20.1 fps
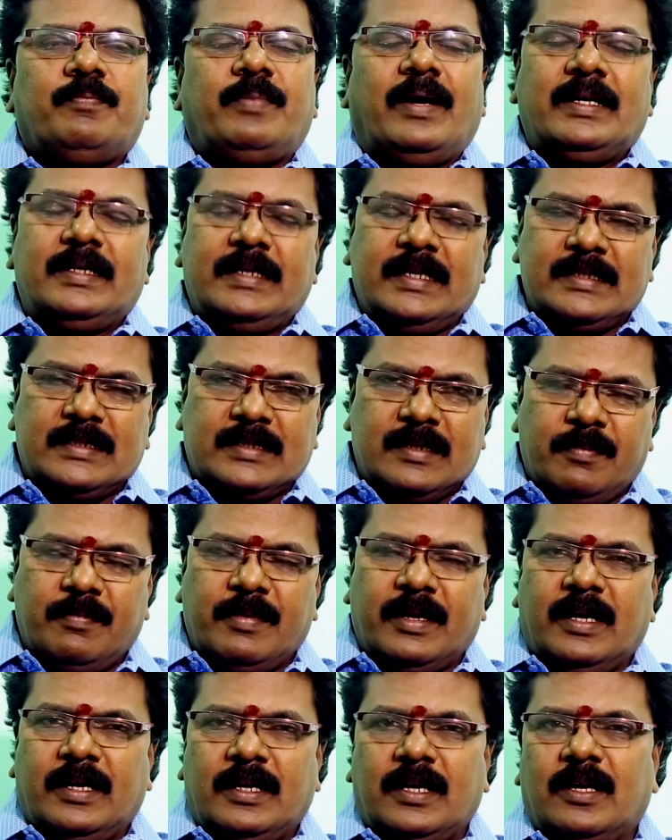பாலிடிக்ஸ்
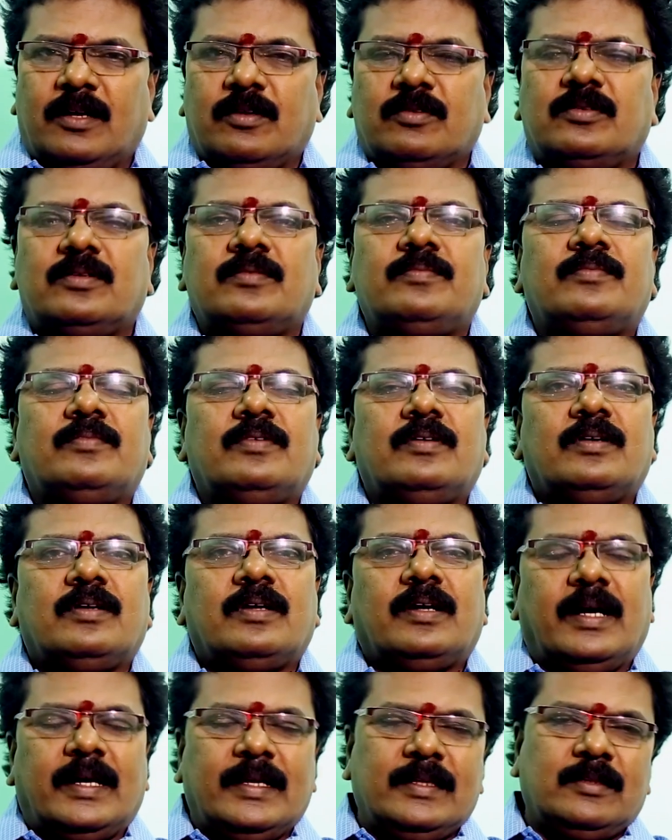ரொம்ப நல்லா இருக்கும்
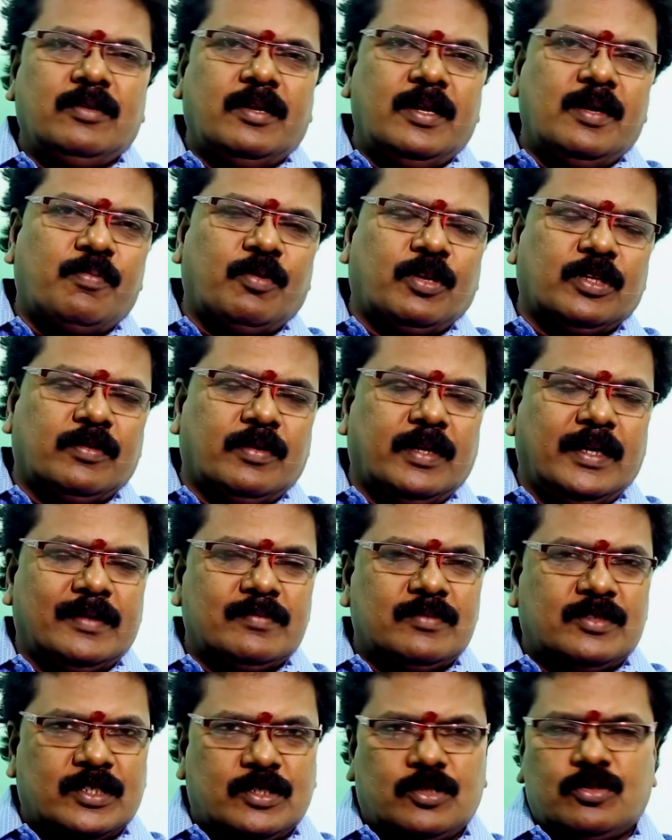கலைத்துறையை பொறுத்த
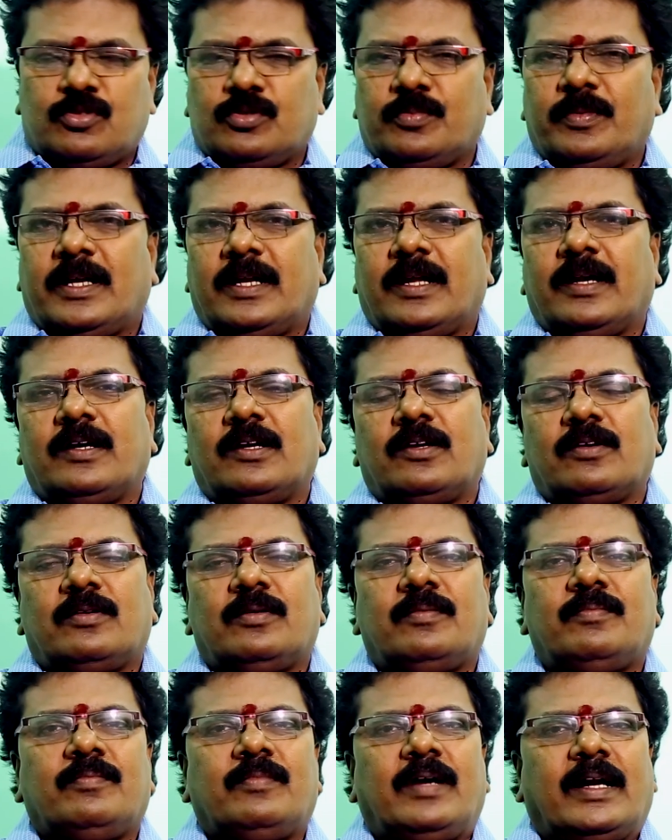வரைக்கும் சற்று சுமாராக
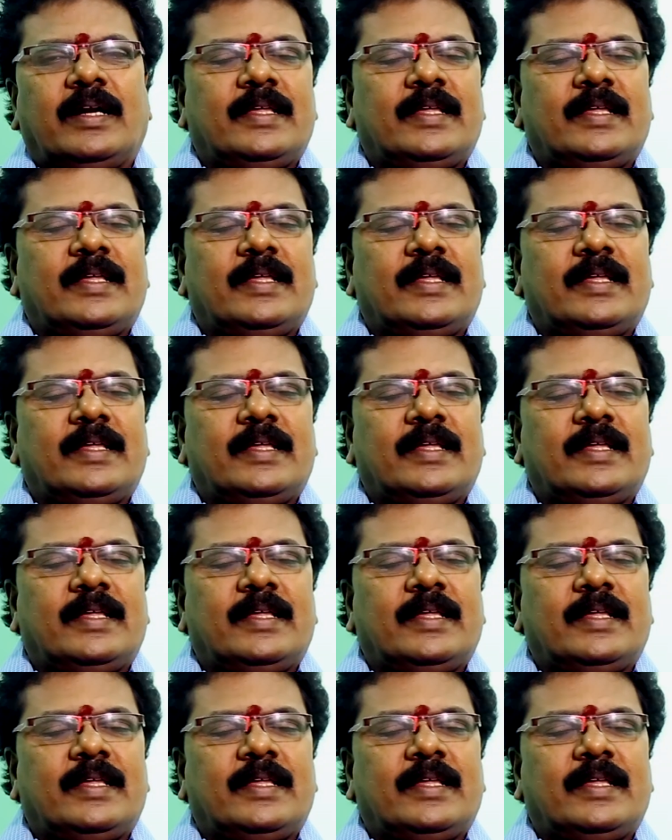இருக்கும்